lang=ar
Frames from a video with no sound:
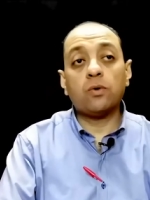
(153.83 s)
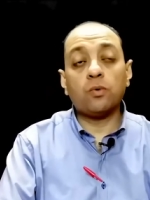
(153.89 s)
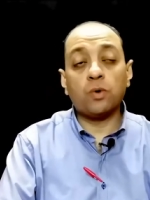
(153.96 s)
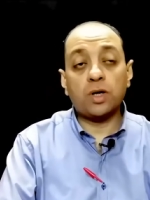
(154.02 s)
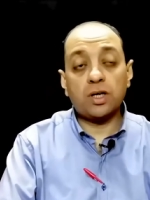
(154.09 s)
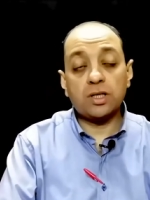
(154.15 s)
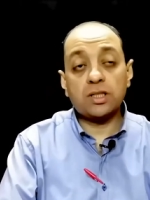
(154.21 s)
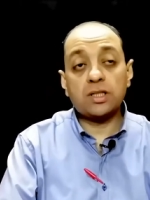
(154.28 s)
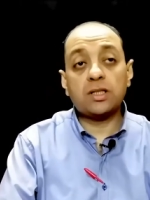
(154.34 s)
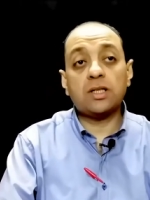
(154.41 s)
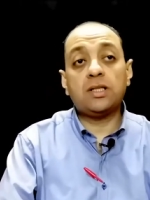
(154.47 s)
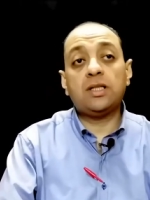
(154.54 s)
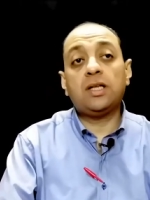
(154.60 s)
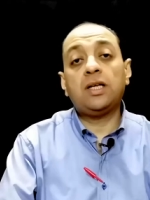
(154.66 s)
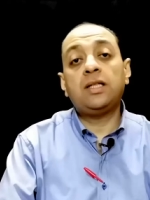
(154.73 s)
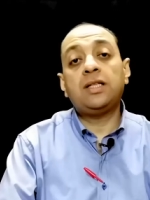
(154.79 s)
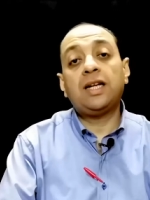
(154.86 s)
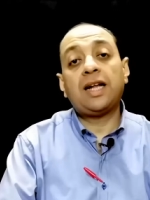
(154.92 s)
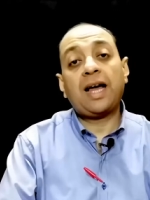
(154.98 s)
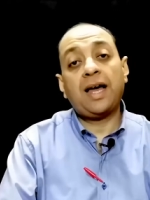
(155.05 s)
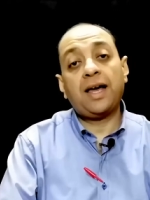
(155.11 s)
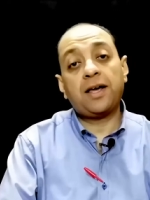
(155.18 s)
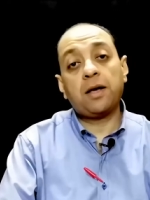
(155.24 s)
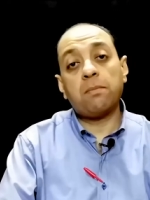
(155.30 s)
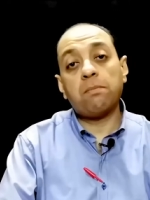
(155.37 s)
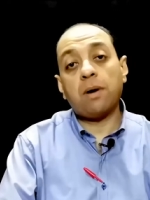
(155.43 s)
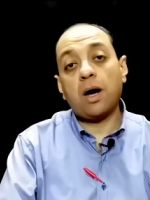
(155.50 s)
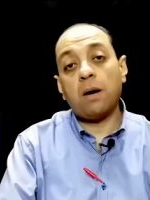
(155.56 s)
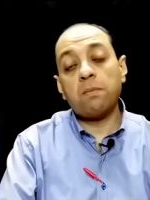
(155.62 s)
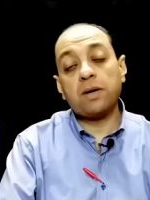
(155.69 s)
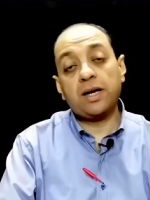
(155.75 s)
وقصة إن الحاكم
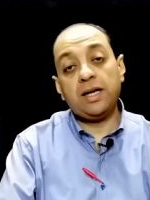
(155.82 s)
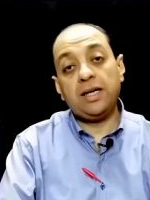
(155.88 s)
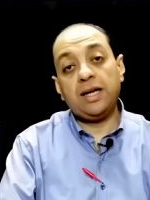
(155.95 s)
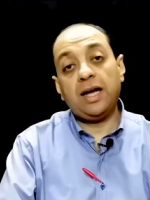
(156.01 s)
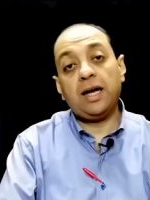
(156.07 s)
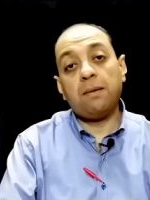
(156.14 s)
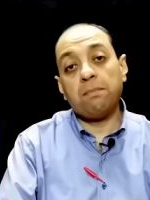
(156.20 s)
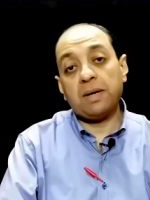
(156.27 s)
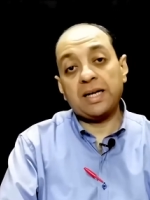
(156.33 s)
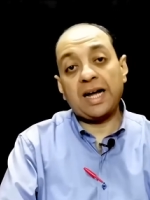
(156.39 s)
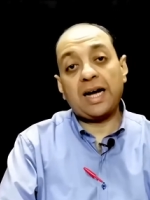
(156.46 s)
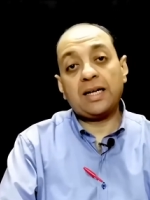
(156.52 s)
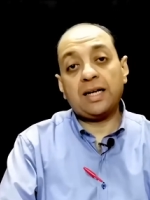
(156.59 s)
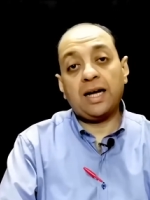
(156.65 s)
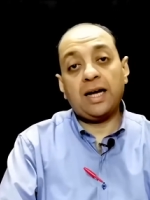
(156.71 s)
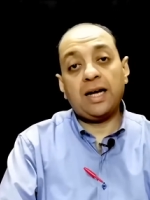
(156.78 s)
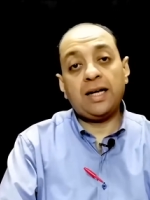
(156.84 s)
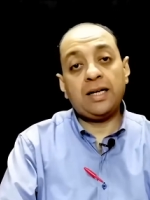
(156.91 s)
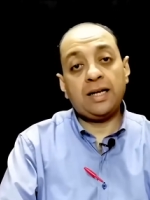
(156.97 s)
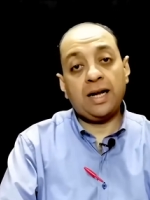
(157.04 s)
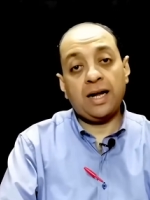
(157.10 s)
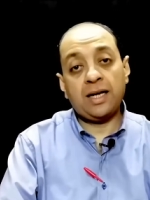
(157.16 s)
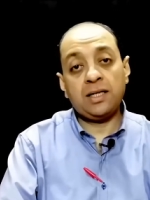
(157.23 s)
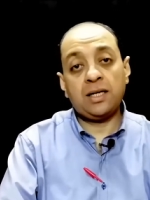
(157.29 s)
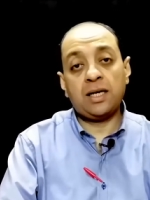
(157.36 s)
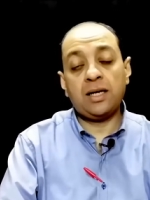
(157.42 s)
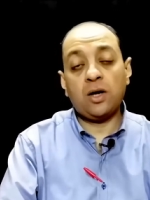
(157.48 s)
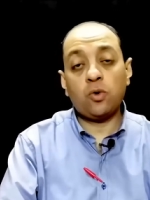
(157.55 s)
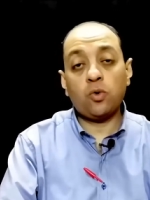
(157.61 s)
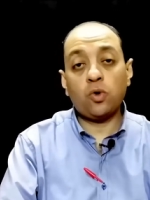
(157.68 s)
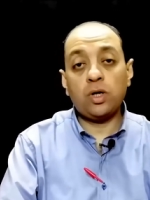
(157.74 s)
بأمر الله منعنا إن إحنا
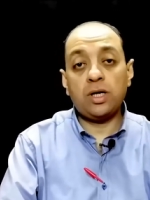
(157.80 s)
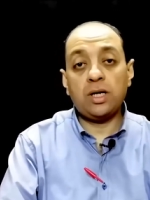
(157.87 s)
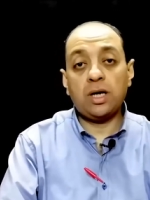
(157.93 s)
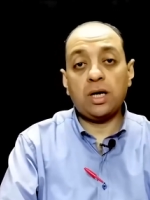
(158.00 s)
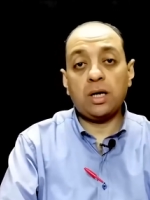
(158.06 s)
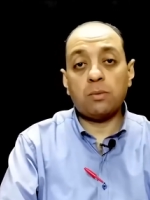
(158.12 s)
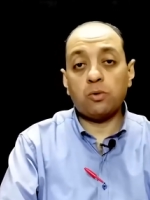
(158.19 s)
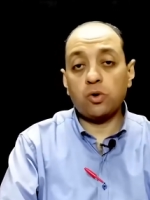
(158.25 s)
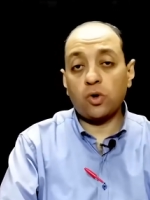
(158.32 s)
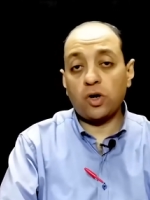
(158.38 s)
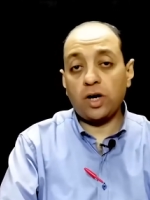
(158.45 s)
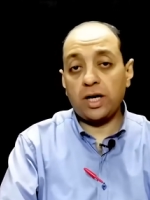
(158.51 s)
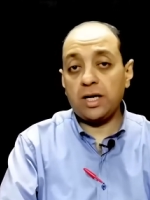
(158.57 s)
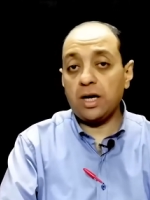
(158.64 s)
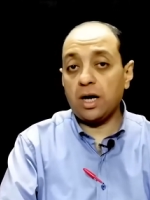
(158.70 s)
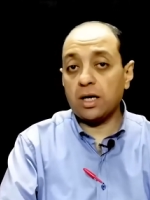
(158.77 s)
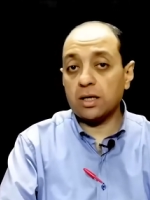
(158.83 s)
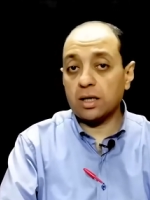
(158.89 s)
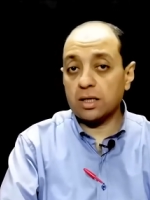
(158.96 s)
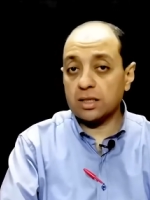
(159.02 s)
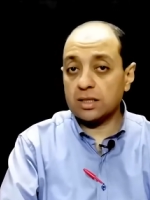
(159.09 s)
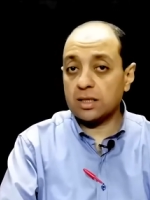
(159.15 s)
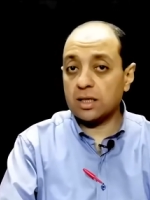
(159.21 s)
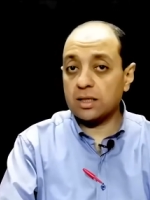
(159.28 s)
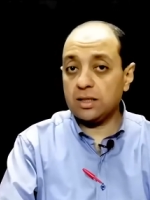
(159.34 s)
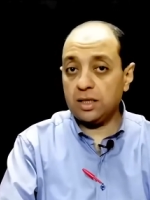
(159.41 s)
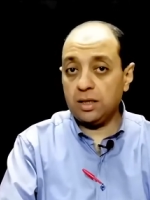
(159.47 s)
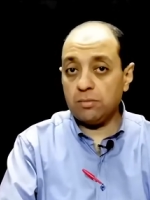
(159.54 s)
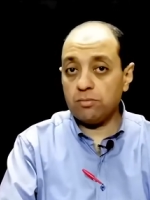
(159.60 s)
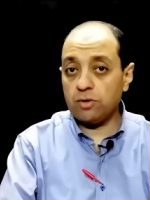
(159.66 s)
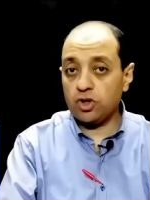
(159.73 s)
ناكل ملوخية القصة
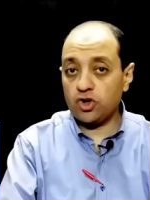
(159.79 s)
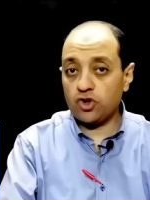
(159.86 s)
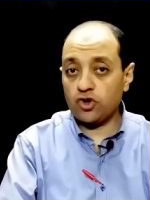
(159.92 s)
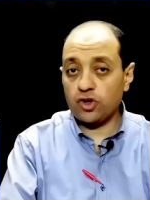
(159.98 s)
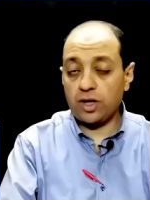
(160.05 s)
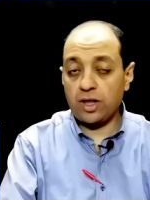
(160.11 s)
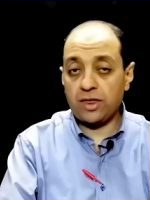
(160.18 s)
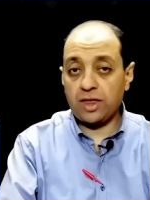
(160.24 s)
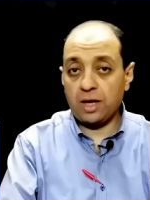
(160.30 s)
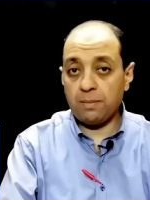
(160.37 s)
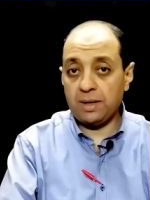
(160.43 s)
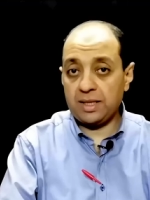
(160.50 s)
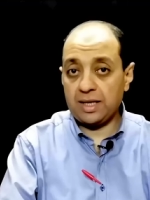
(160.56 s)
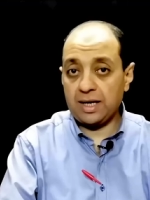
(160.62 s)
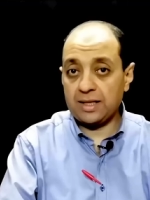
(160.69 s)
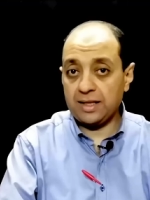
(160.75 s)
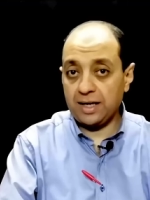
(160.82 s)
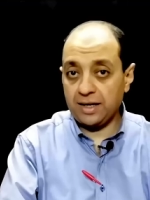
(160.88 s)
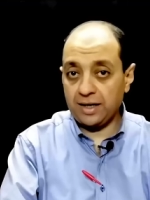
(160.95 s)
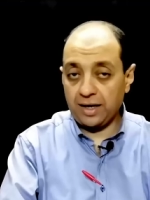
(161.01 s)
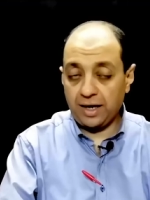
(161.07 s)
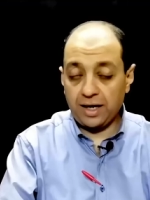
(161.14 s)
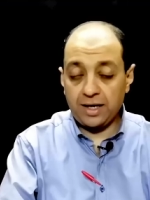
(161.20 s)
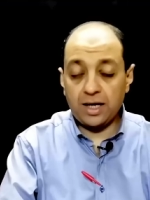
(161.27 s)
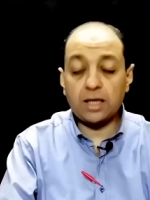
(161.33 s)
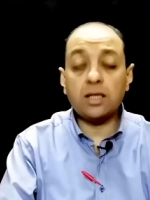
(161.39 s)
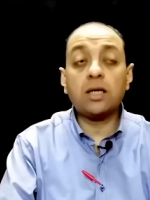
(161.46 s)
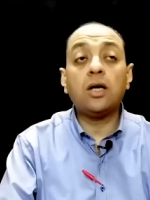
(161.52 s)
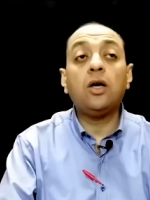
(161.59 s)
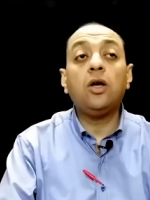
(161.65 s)
دي مش ثابتة تاريخياً